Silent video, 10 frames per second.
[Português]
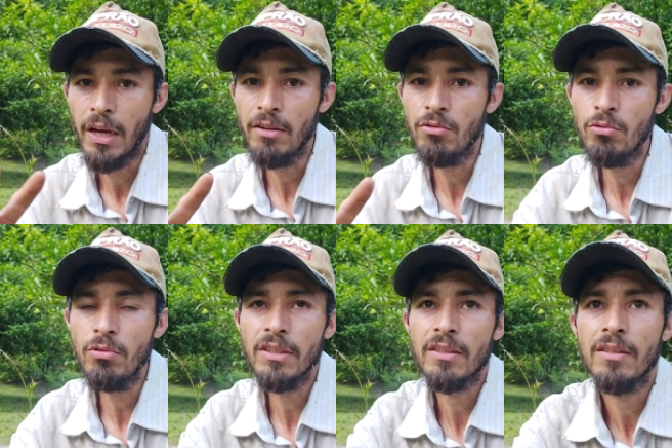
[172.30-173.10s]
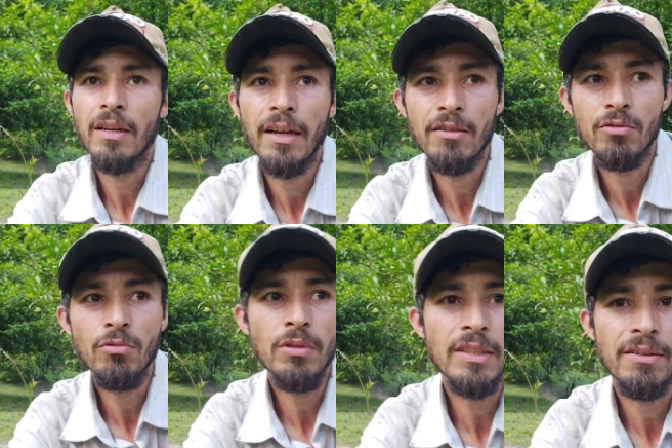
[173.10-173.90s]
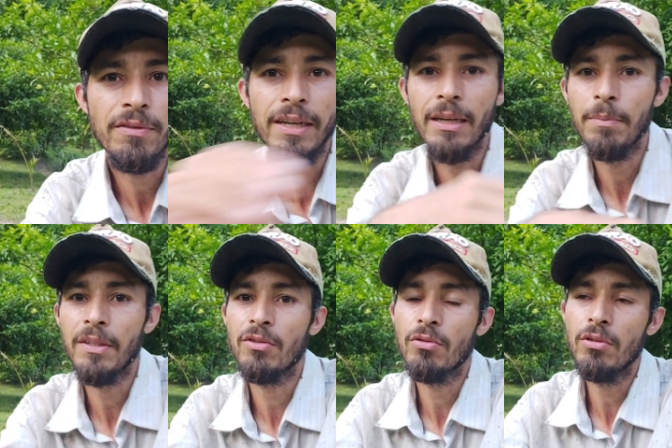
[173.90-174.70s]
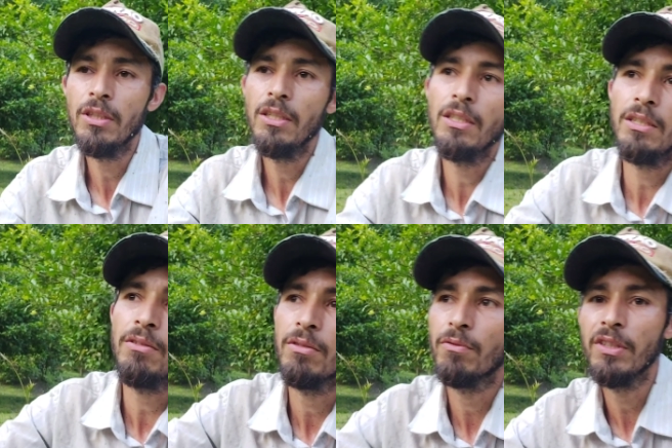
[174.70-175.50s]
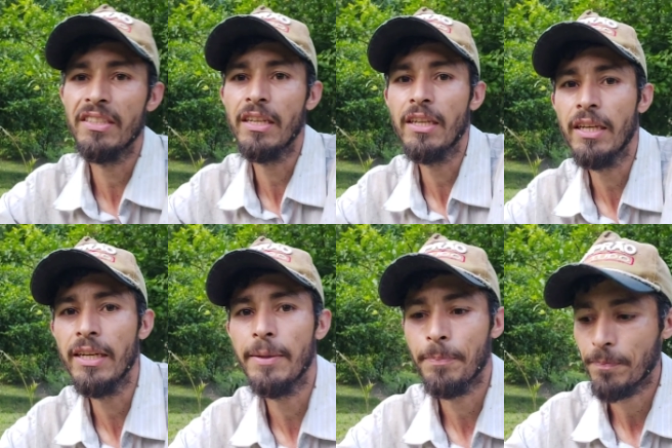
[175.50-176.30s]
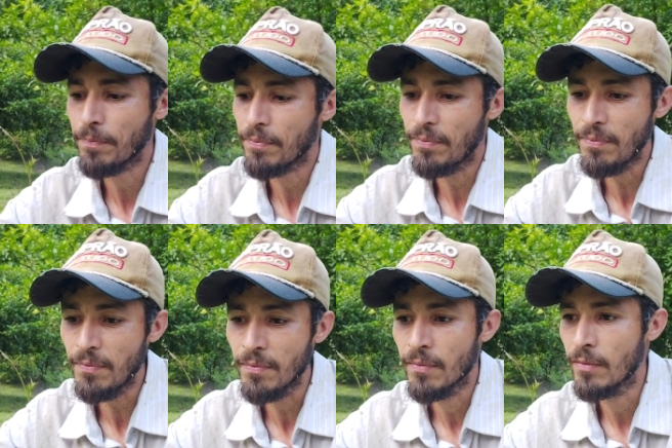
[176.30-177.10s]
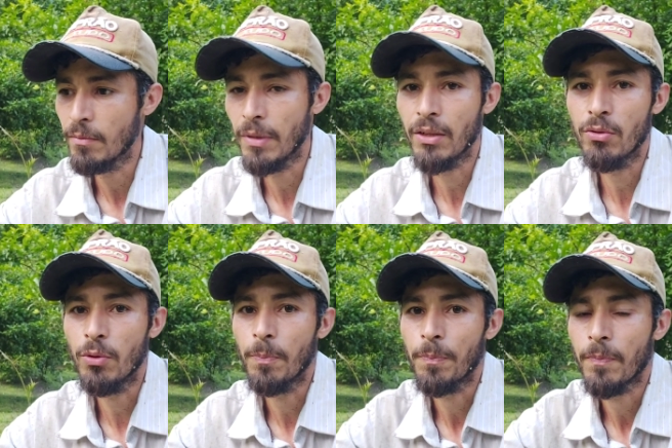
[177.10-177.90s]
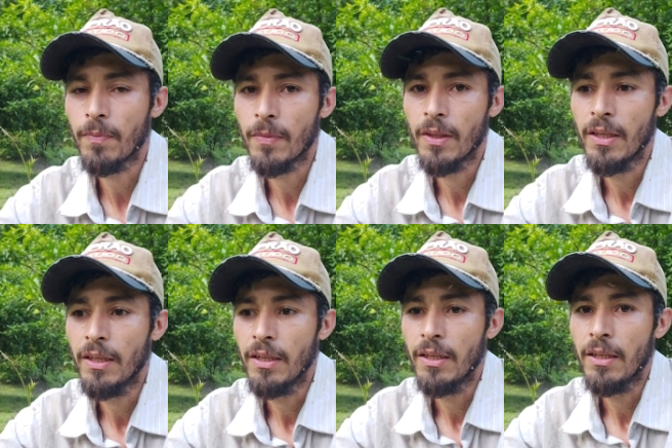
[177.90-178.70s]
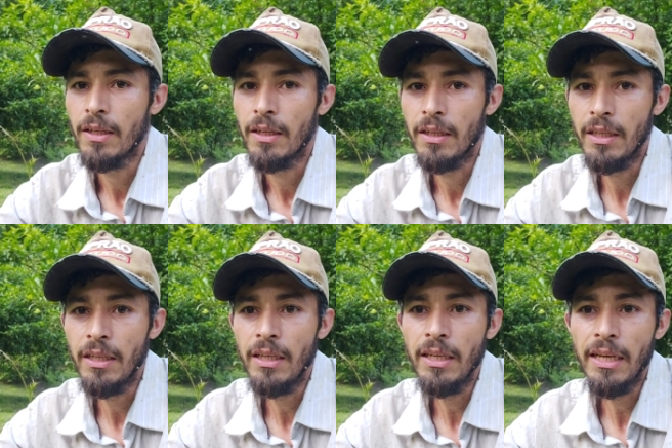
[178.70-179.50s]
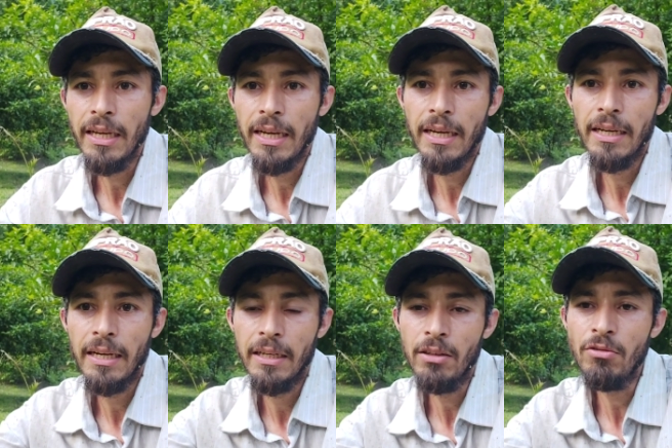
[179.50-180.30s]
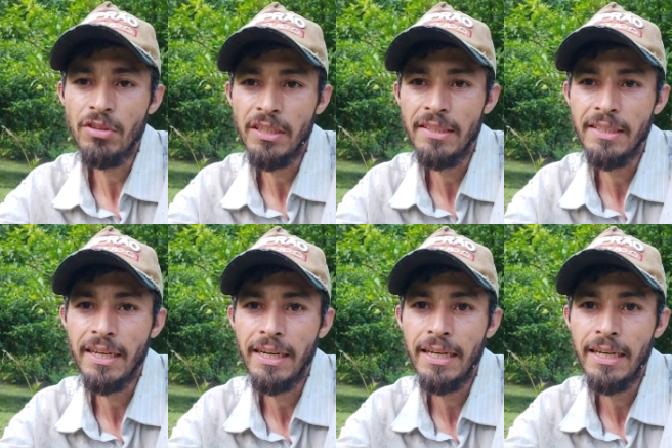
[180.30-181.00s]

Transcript: As duas, as duas a faca passou e foi sem querer, matou. E eu não sei se a